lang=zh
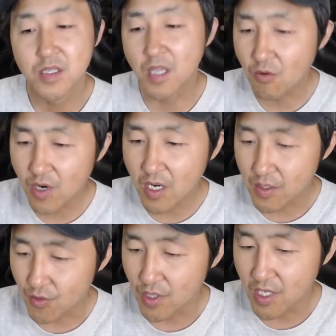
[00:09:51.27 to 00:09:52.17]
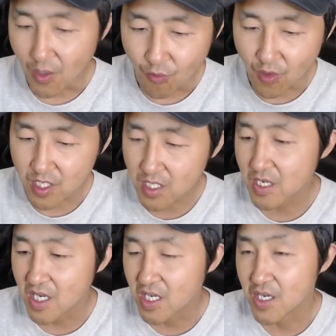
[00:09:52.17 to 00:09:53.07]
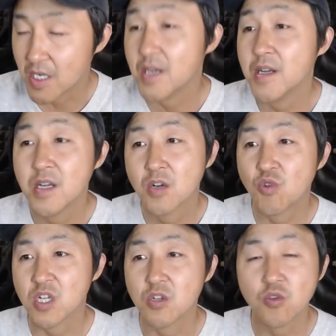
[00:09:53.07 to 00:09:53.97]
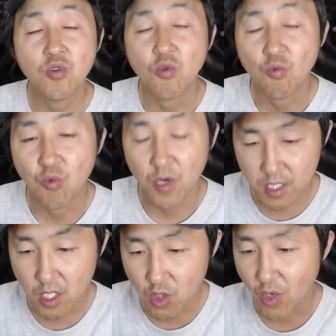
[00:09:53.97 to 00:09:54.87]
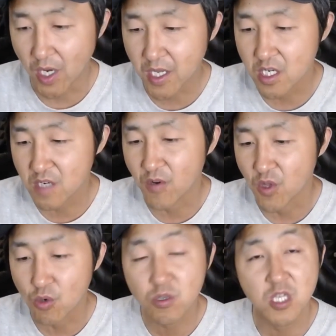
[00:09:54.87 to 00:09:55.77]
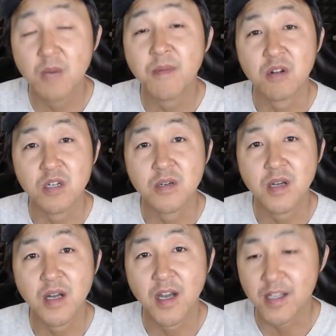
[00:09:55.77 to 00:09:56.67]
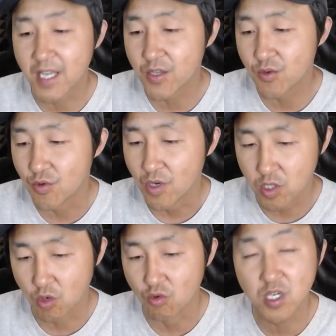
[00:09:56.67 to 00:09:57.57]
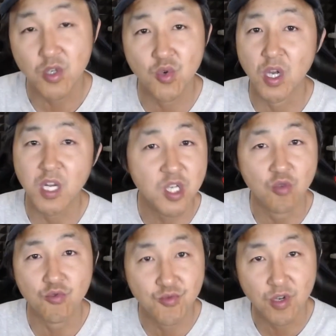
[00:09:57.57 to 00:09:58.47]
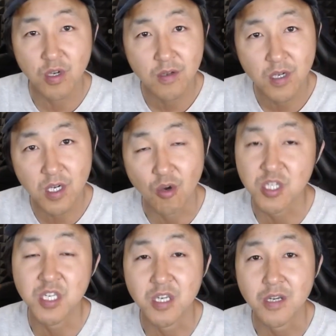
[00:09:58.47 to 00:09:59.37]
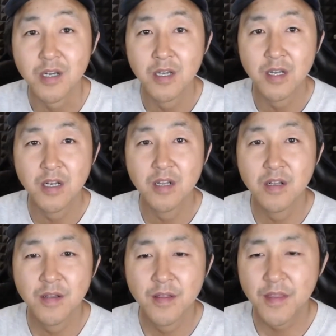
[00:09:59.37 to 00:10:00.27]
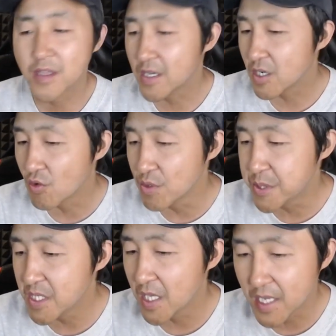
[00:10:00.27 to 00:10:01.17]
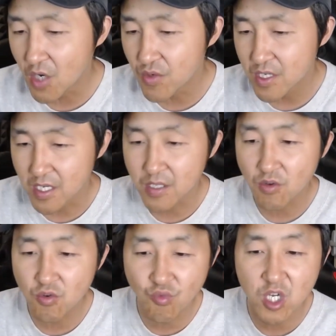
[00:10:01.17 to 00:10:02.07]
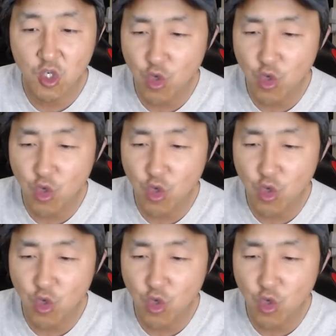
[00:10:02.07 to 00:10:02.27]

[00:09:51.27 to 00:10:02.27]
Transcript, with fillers: 当官的觉得我这个过程中我的这个权利是否能够得到保证啊，他就从这个权利角度去搞事情。那些公司呢，那些人就是为了